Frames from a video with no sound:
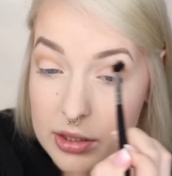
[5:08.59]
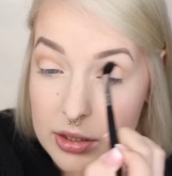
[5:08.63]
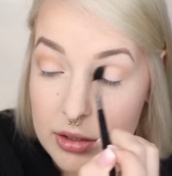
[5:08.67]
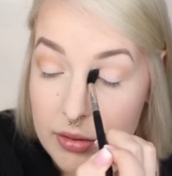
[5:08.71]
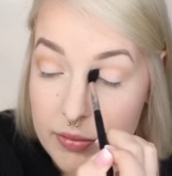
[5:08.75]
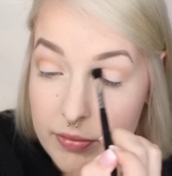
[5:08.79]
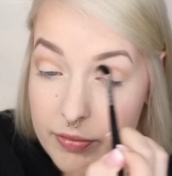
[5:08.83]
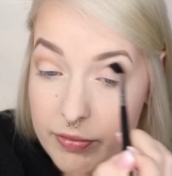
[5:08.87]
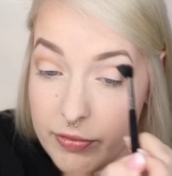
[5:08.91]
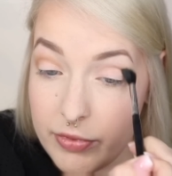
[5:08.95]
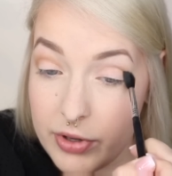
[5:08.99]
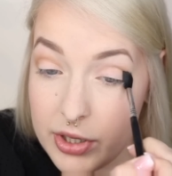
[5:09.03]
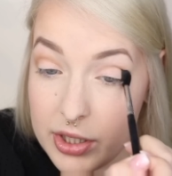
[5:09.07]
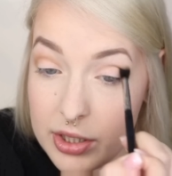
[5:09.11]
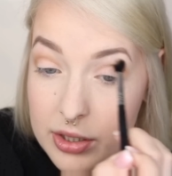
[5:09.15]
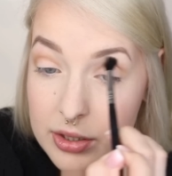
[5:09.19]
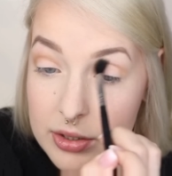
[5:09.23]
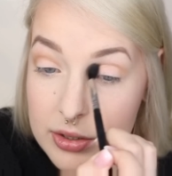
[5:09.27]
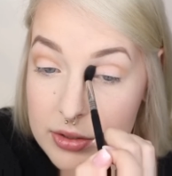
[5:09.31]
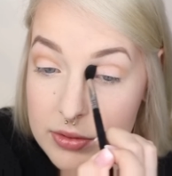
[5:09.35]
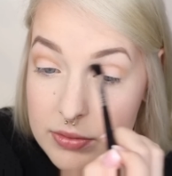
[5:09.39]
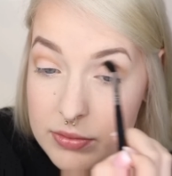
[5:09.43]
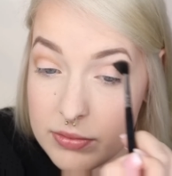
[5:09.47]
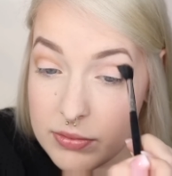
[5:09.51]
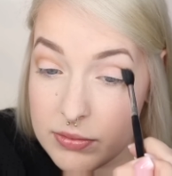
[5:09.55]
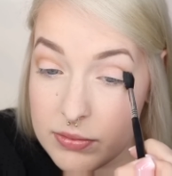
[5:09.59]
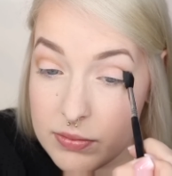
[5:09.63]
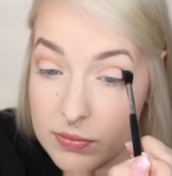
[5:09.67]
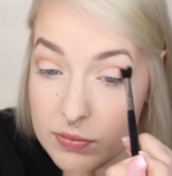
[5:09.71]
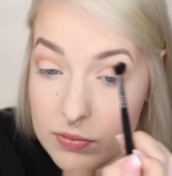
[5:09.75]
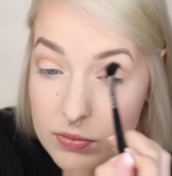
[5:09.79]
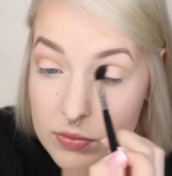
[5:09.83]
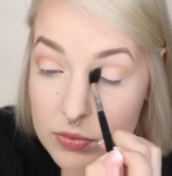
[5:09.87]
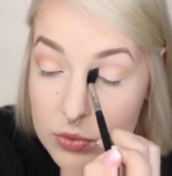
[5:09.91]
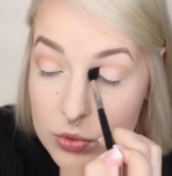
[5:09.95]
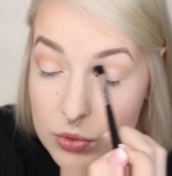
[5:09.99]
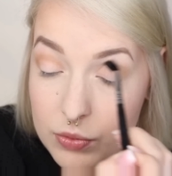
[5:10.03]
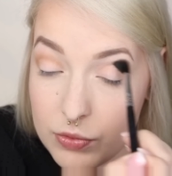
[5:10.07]
Ähm, weil,
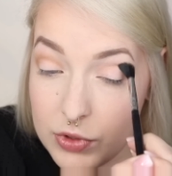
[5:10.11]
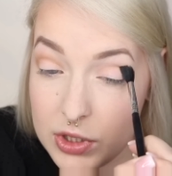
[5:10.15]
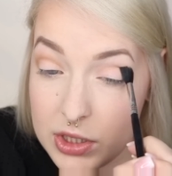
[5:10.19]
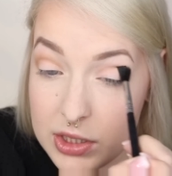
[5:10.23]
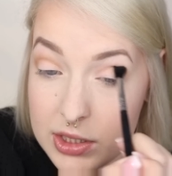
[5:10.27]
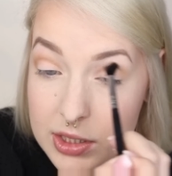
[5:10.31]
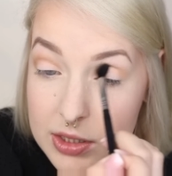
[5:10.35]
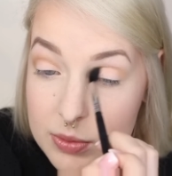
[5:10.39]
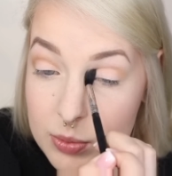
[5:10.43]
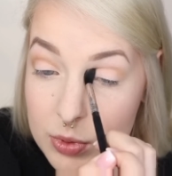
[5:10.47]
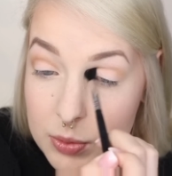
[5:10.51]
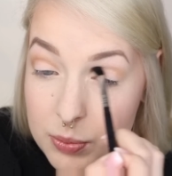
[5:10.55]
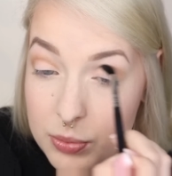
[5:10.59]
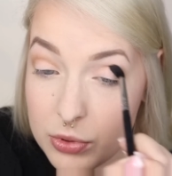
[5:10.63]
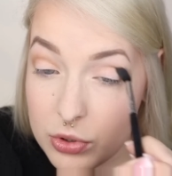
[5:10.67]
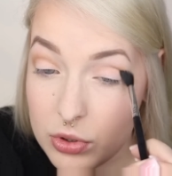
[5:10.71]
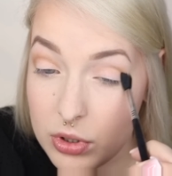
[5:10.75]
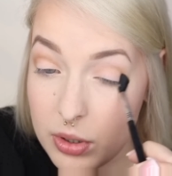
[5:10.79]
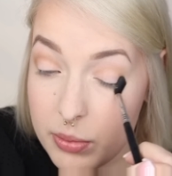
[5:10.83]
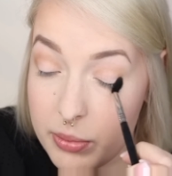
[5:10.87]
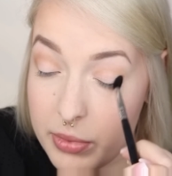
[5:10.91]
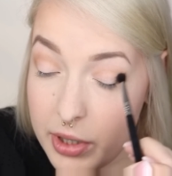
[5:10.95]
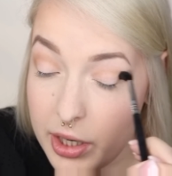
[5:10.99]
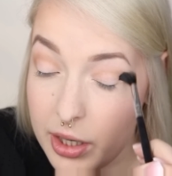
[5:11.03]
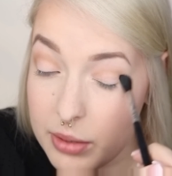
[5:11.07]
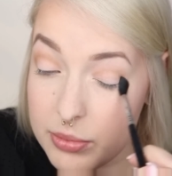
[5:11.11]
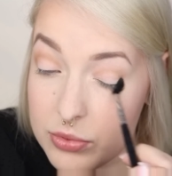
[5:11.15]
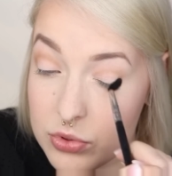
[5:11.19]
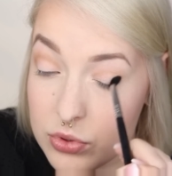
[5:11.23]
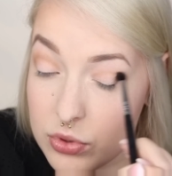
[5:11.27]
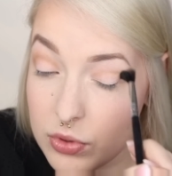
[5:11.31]
so wie ich das mitbekommen habe,